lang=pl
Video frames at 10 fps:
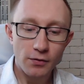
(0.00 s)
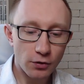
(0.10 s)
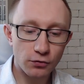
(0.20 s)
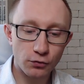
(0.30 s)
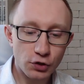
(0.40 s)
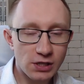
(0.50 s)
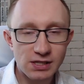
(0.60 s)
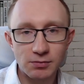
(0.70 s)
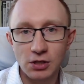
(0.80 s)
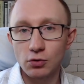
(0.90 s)
no w
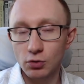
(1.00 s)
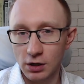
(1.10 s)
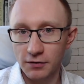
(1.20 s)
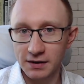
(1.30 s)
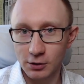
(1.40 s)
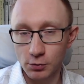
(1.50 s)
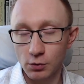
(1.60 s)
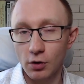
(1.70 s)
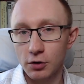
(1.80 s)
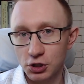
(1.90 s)
2020 ten drugi kwartał był
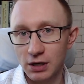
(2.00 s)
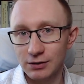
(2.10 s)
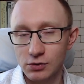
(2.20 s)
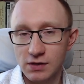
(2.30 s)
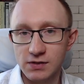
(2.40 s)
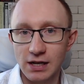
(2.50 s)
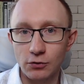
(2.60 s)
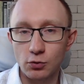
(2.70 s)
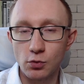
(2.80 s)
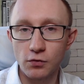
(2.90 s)
gorszy, ale to ze
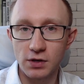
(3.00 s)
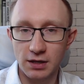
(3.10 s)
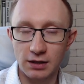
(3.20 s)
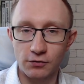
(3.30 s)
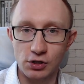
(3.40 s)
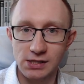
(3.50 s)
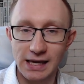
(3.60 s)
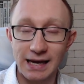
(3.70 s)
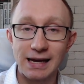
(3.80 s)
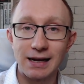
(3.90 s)
względu głównie na te
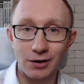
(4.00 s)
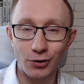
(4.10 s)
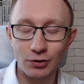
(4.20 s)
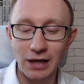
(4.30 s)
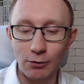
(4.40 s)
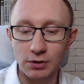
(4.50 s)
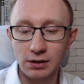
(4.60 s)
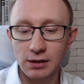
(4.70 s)
wszystkie lockdowny,